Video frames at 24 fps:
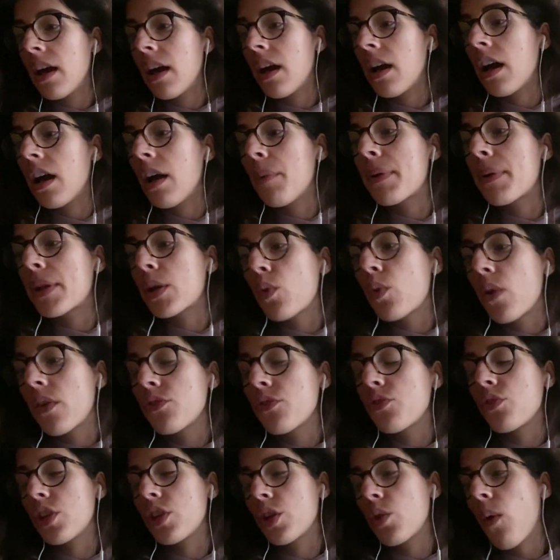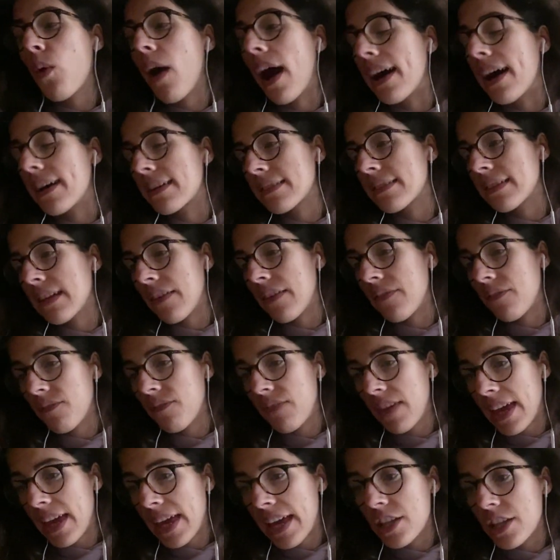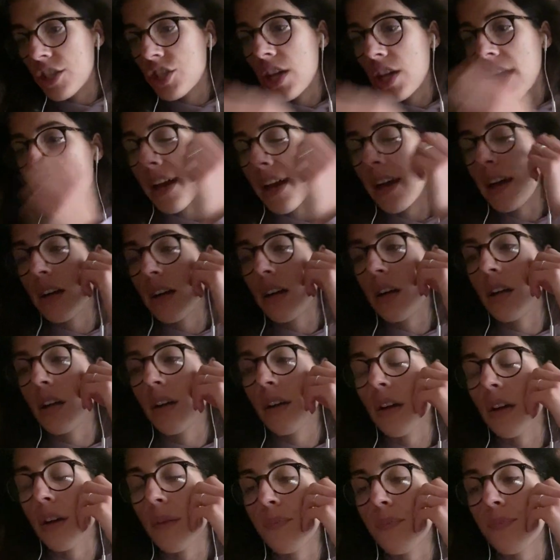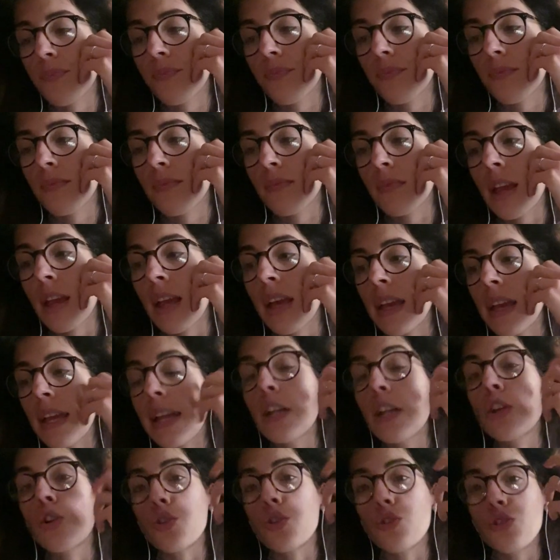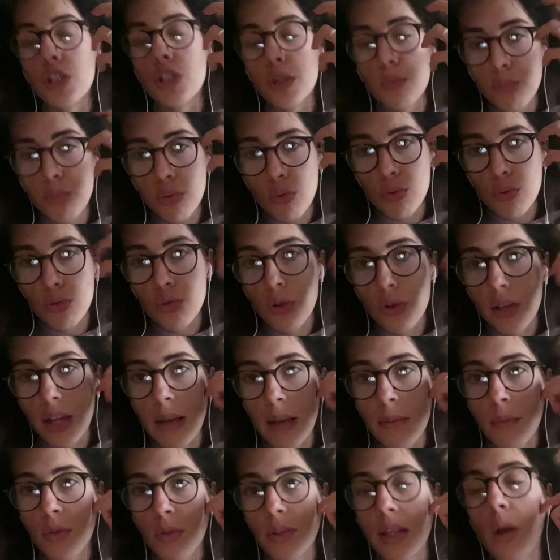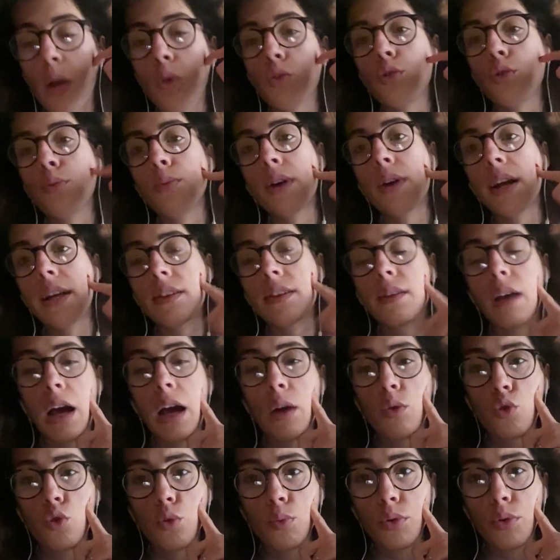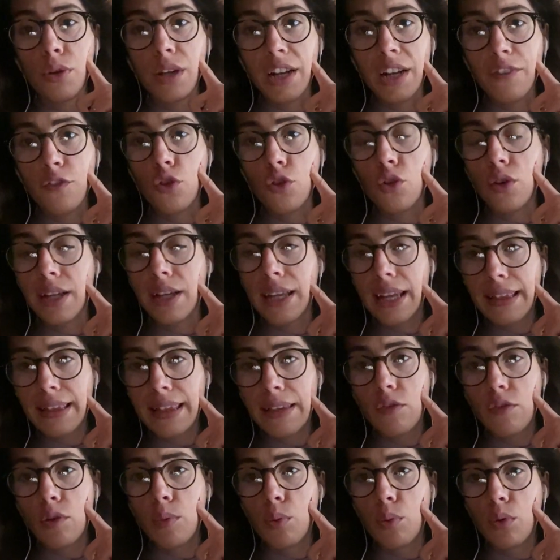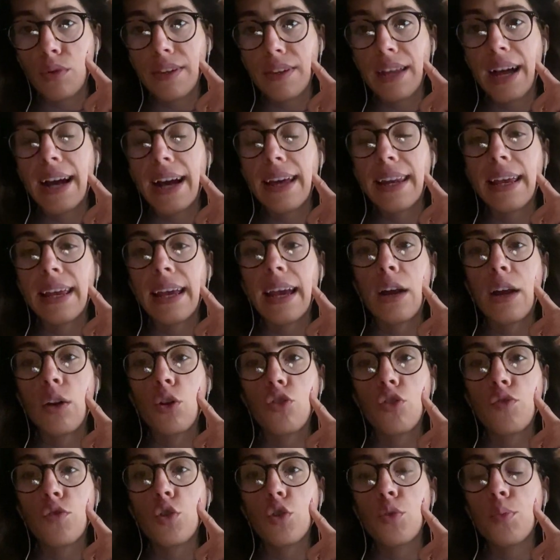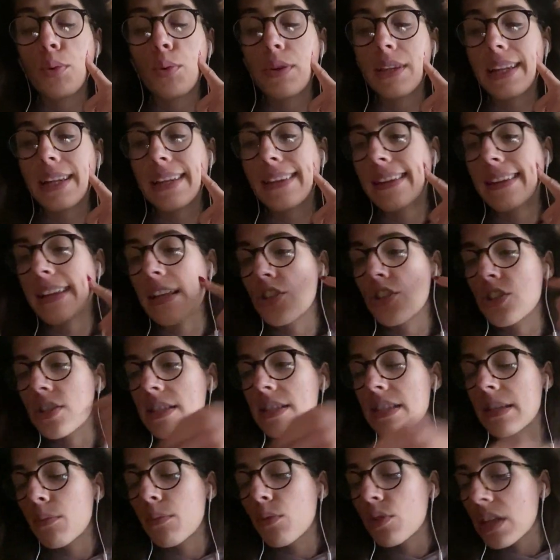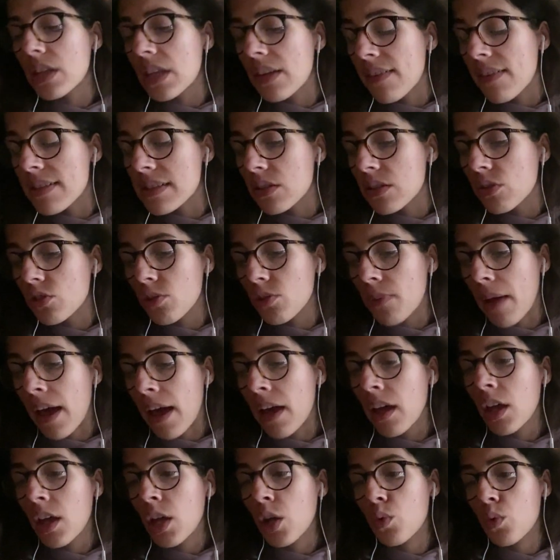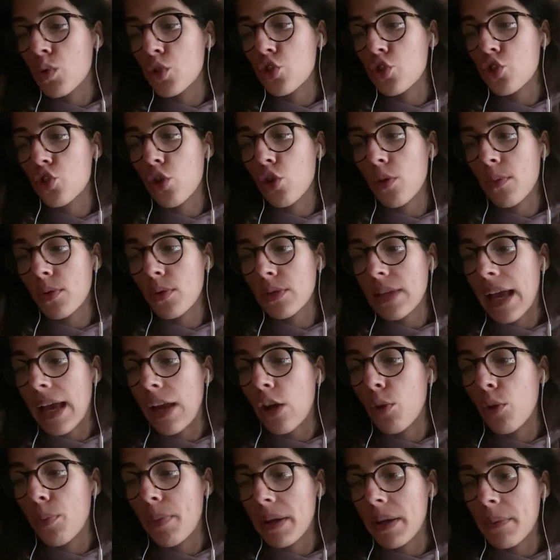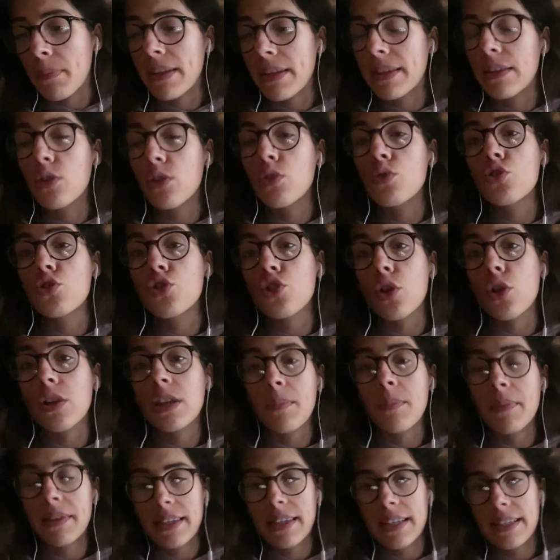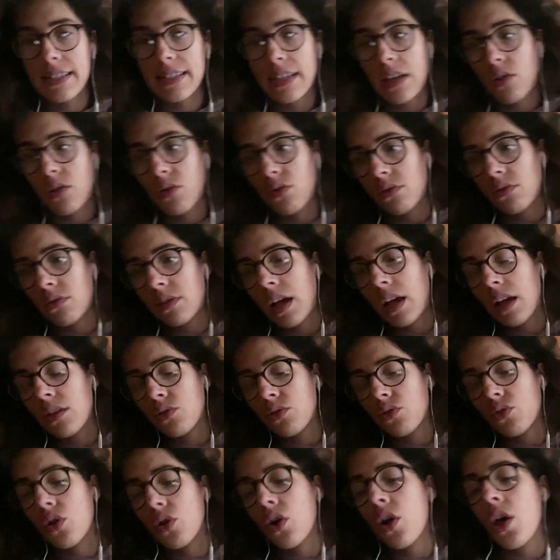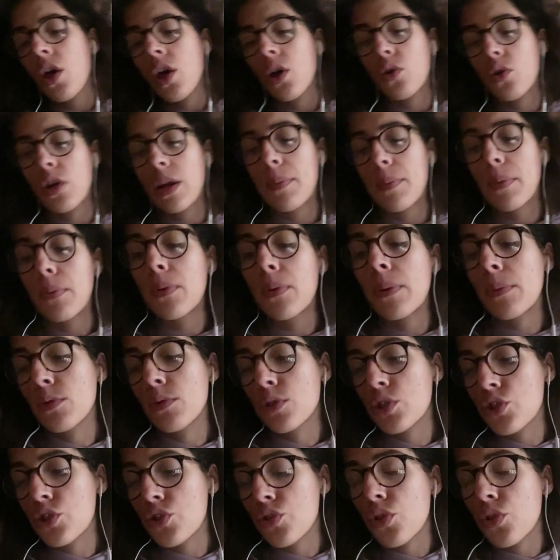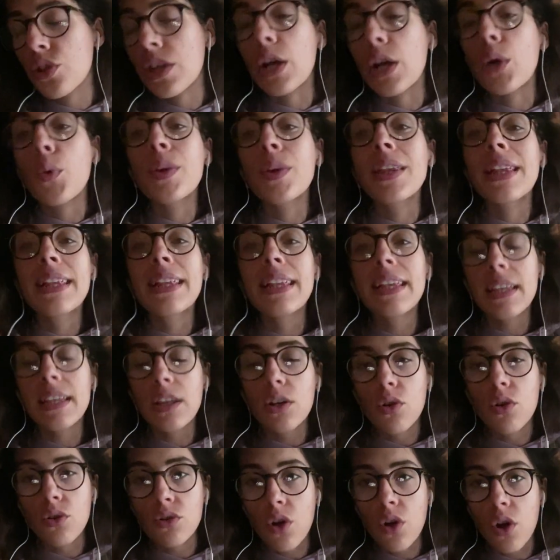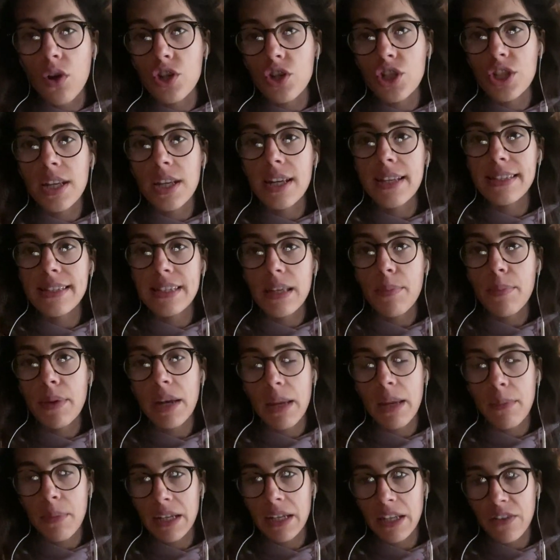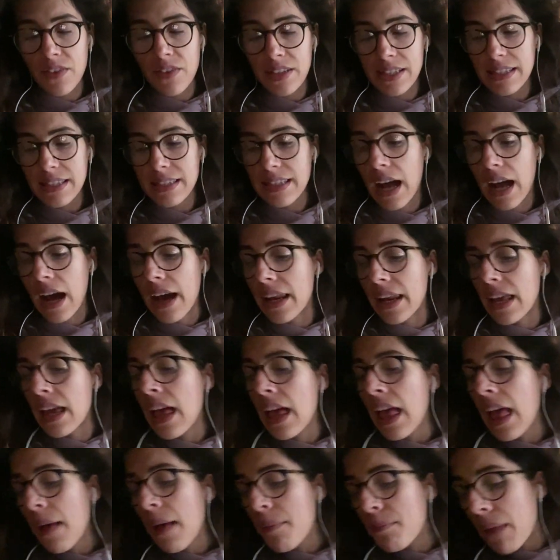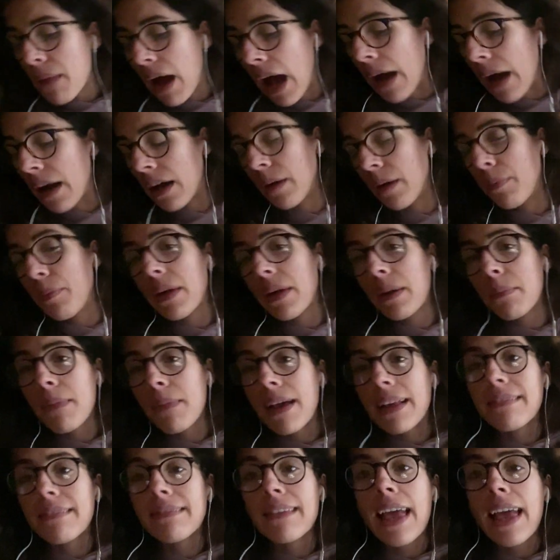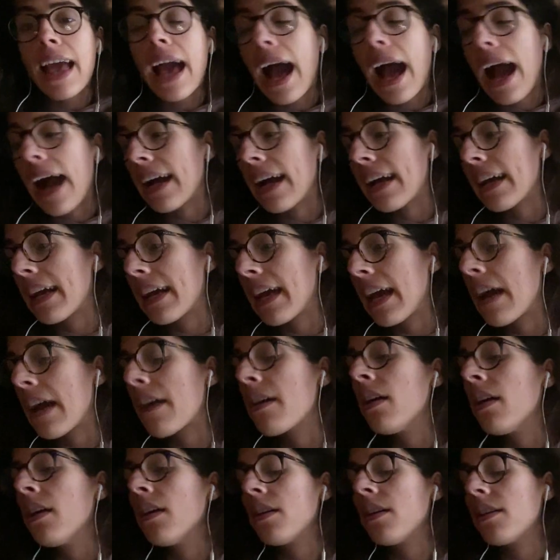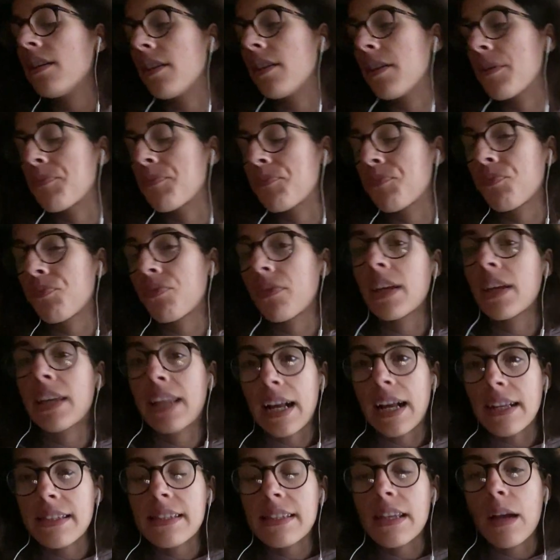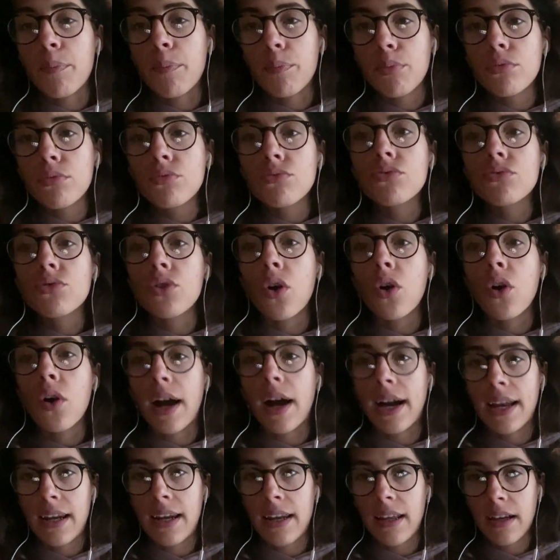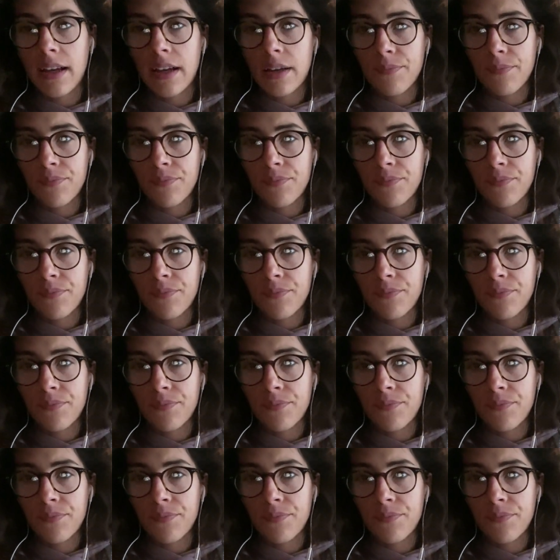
Eh, per quanto riguarda invece ehm, il contributo che il modello autobiogra- autobiografico creativo può dare allo sviluppo dell'intelligenza emotiva, secondo me questo modello permette non solo di mettersi a contatto con le proprie emozioni e quindi di riconoscerle e saperle manifestare, ma eh, permette anche, ehm, grazie appunto al...